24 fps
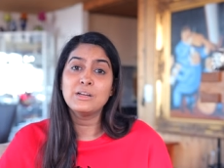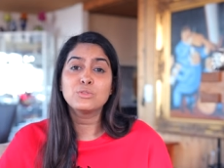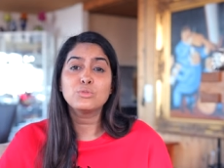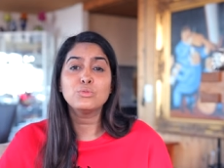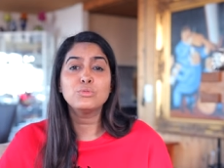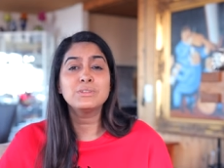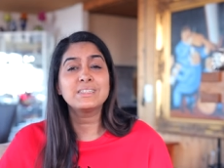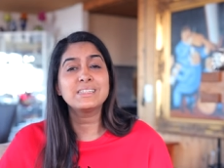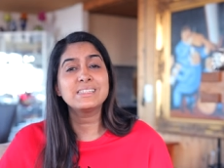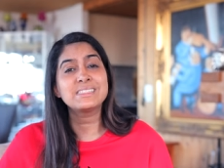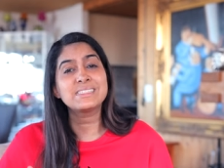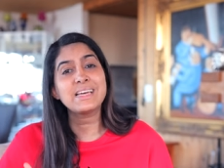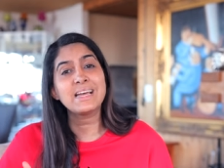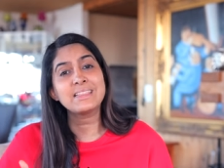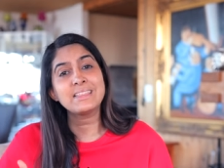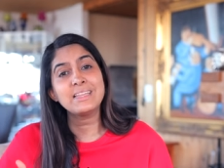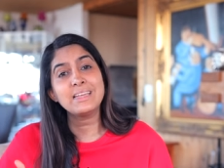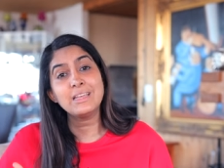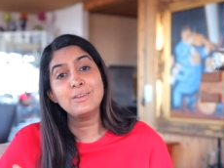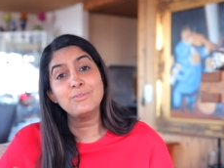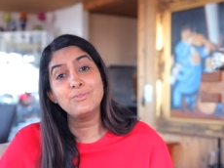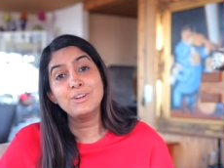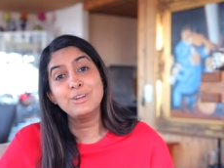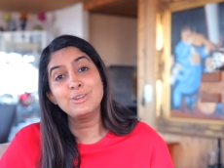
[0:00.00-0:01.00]
तो उनके साथ ना
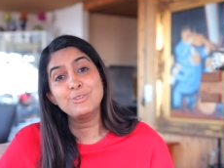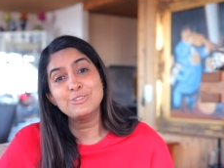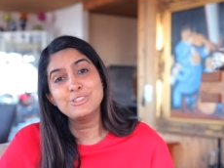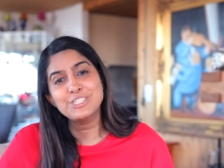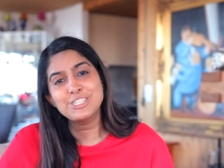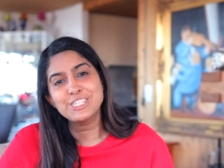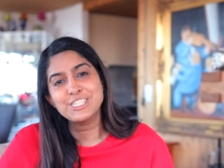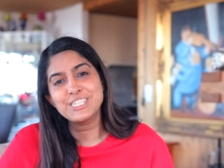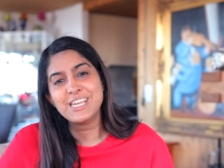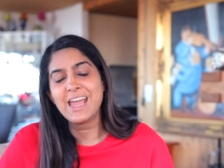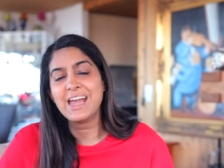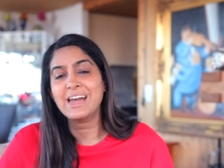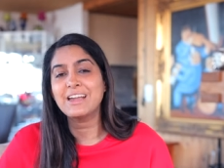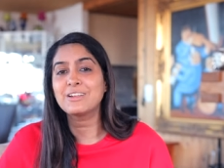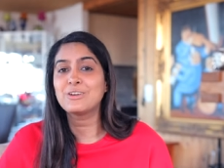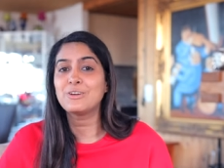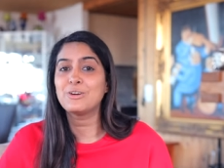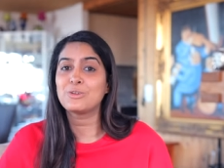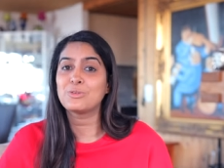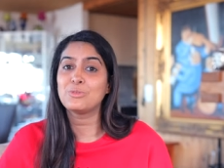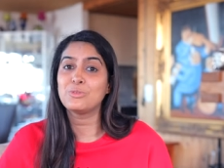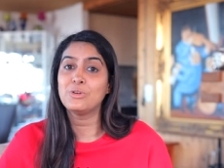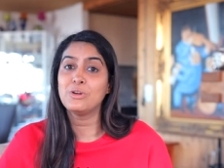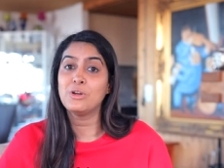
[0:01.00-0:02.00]
ये वीडियो शेयर
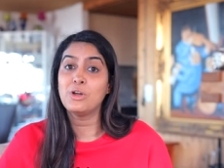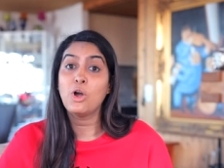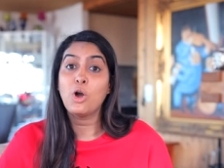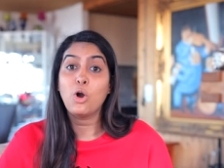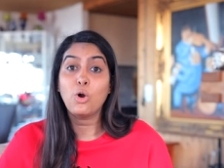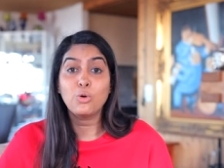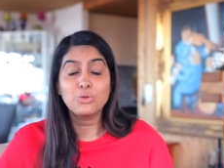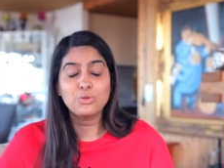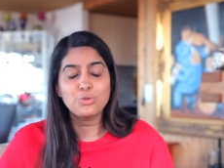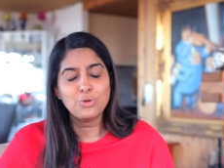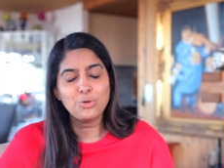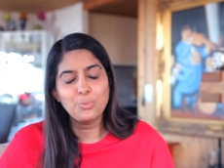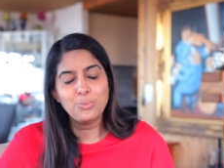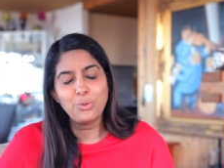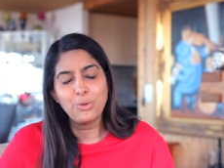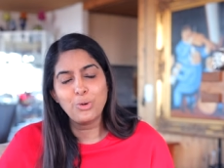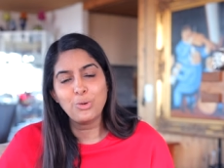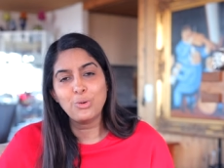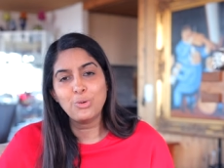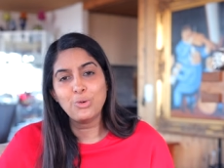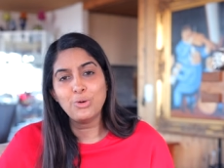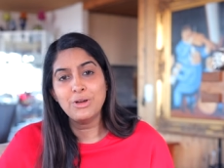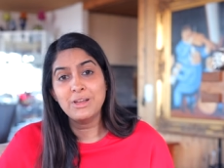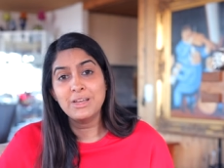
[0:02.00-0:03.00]
करो उनको
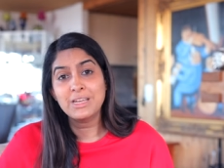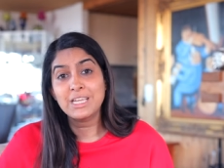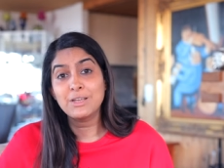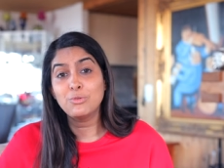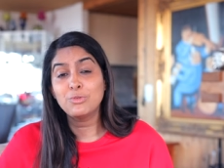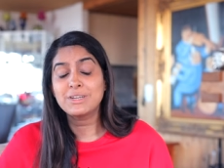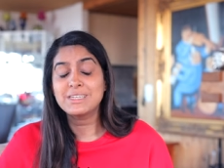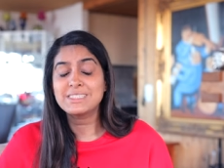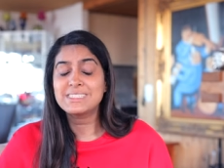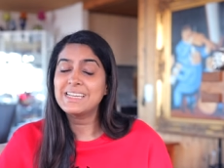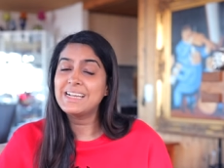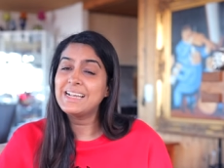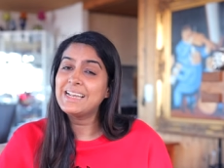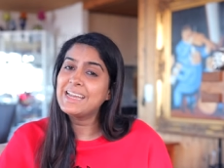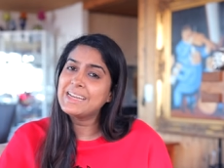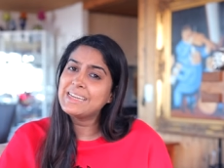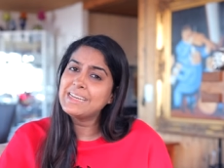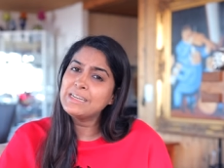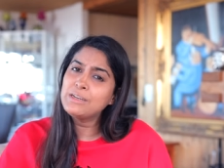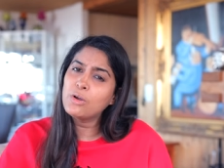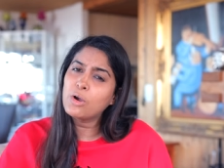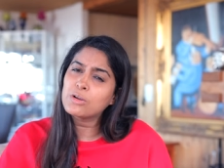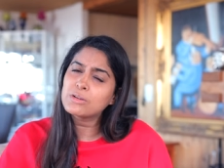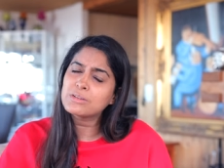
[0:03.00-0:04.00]
बोलो कि वो किसी
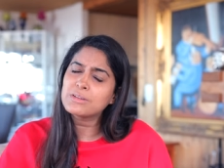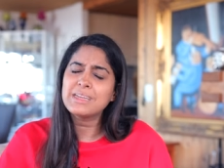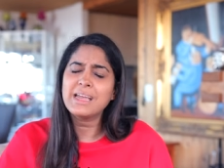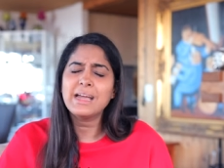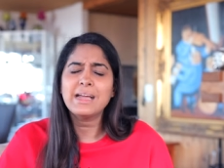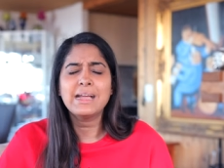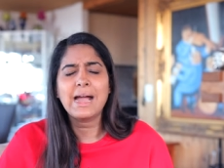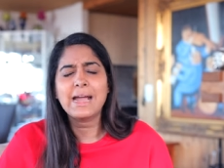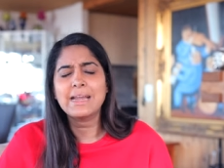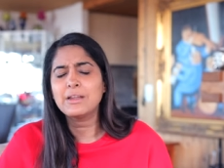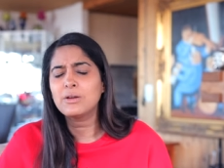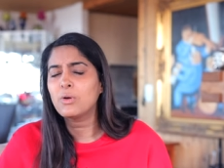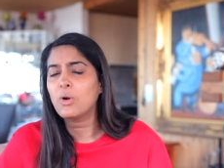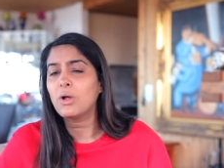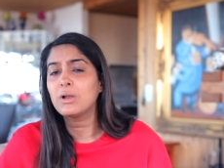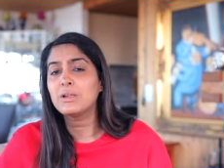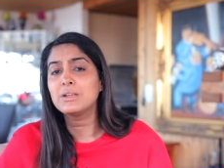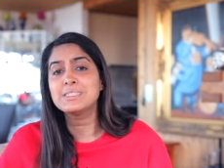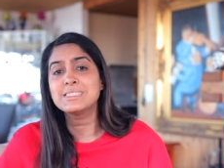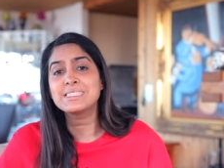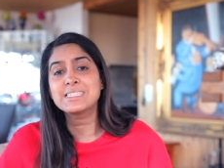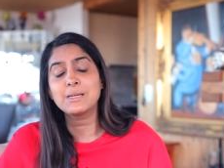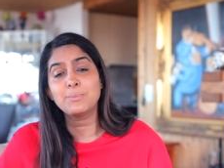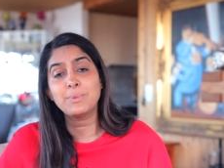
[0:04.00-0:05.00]
लेडी डॉक्टर या
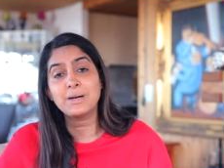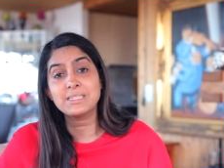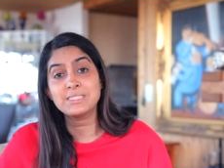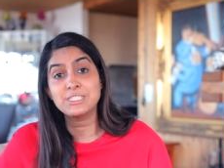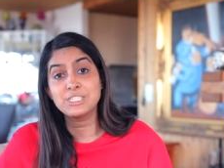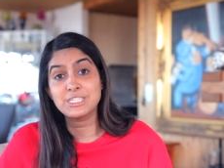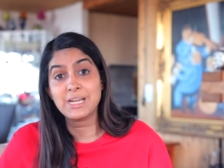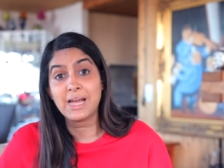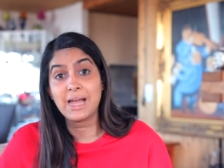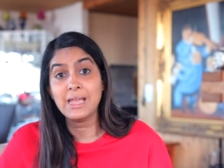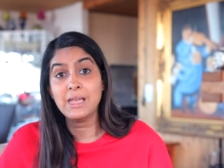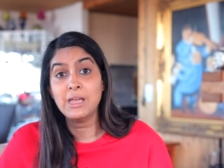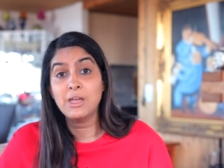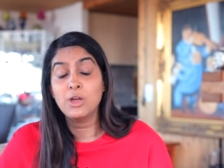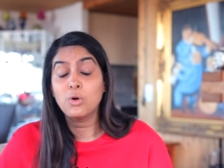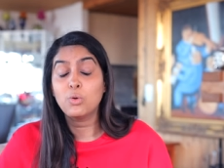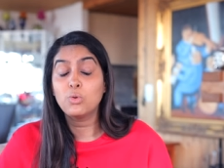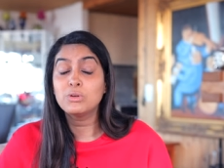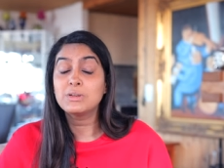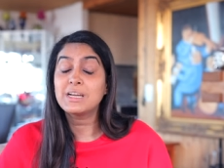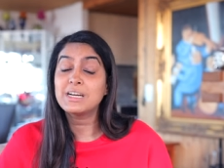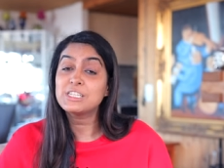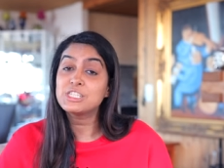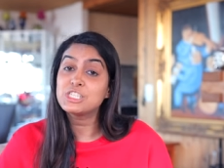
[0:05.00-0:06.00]
गायनाकोलॉजिस्ट के पास जाए
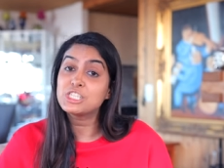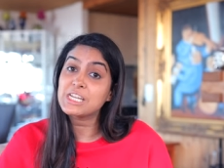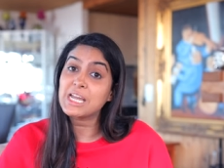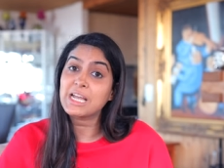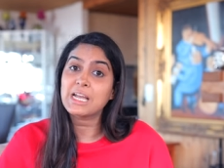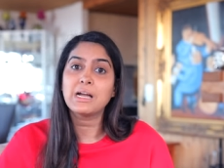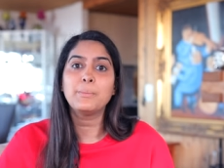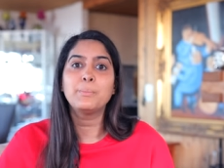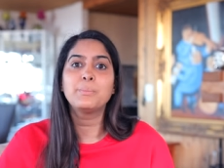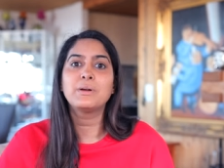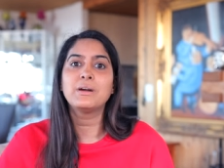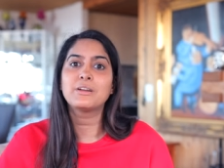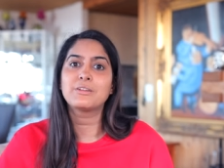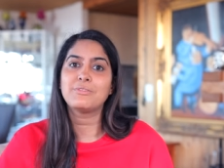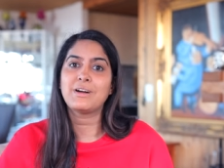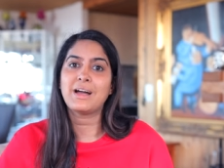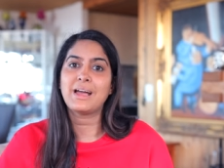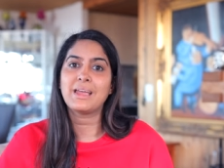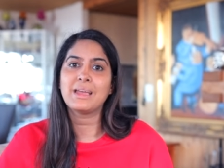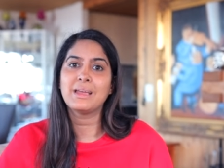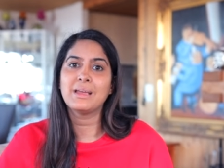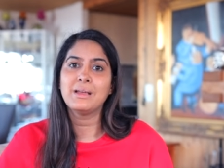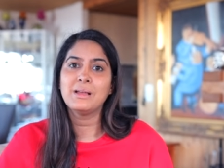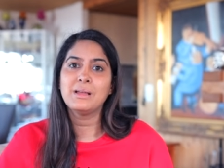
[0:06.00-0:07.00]
उनका चेकअप
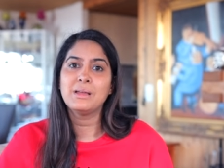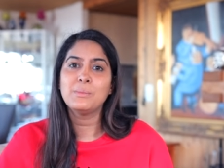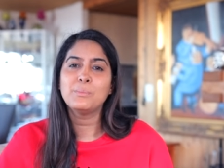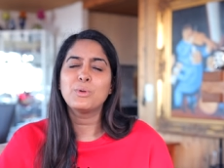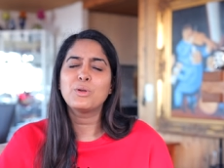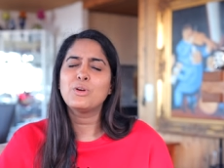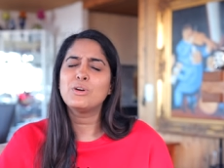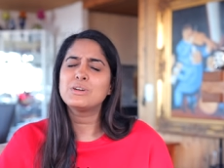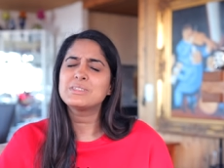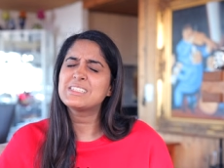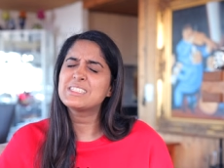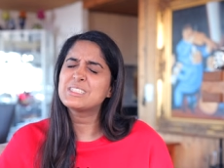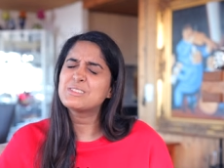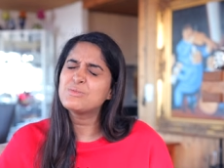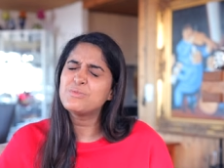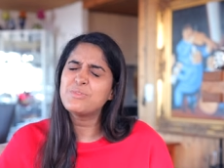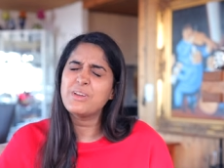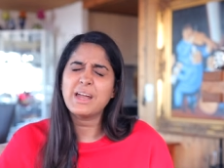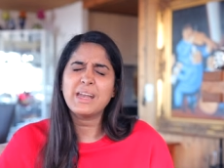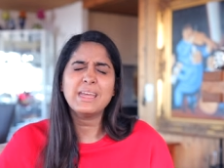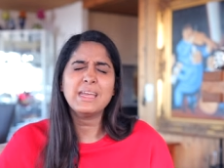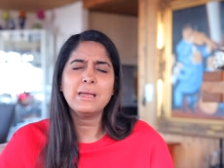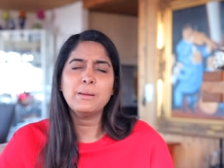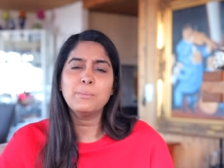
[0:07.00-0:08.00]
करवाए बिकॉज इट्स
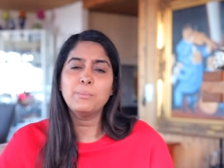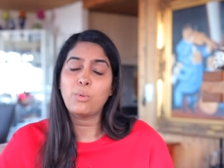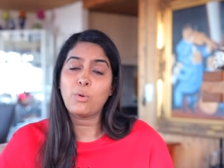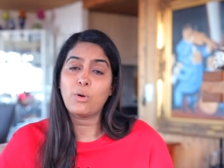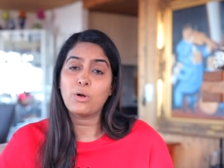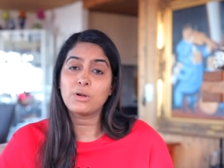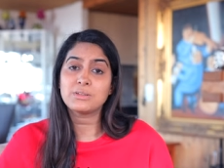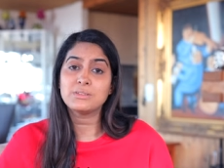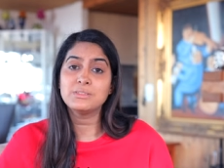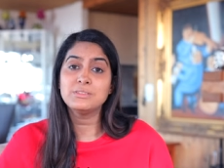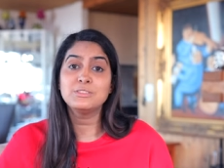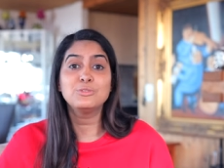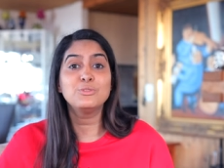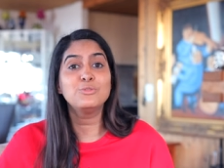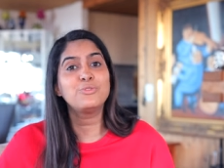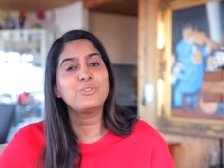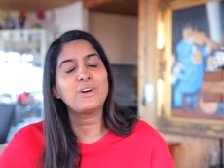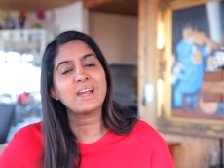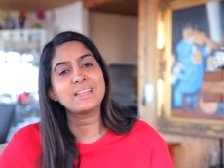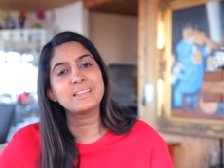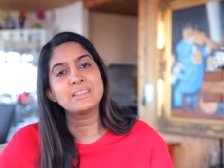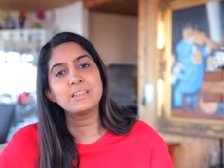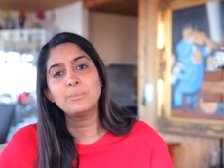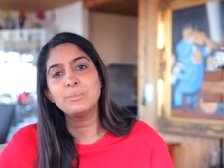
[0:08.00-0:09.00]
वेरी इंपॉर्टेंट टू
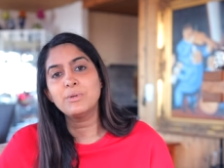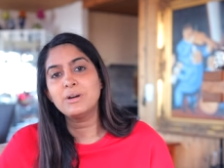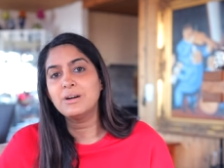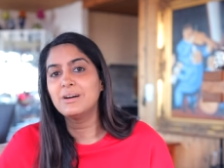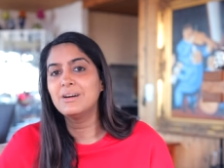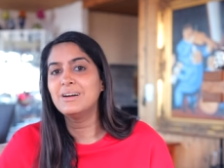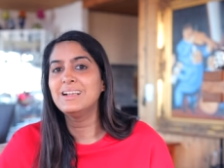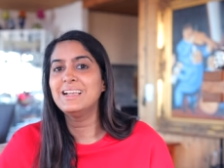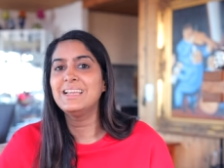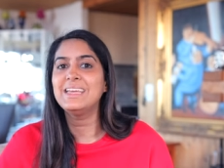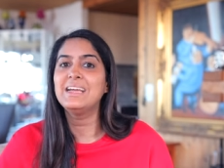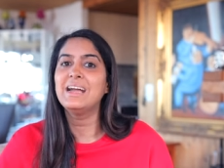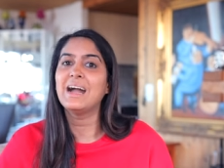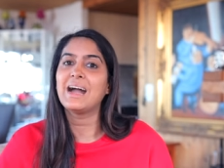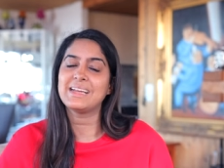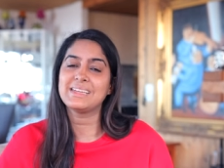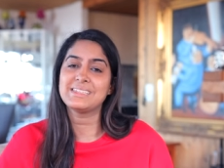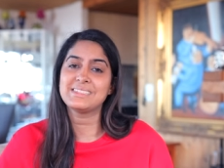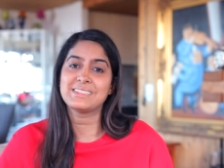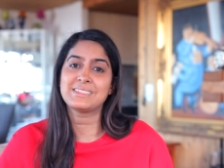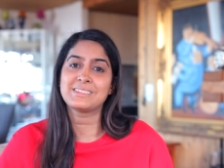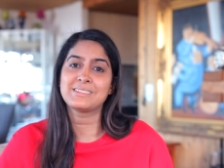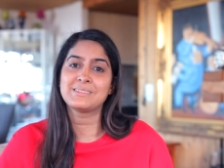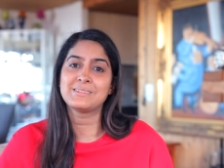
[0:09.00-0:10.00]
फाइंड दम अर्ली
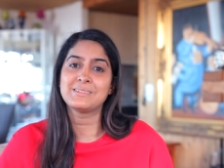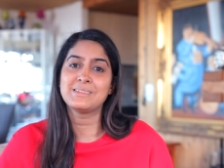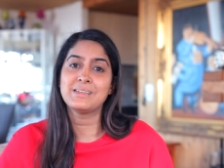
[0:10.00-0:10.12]
गाइस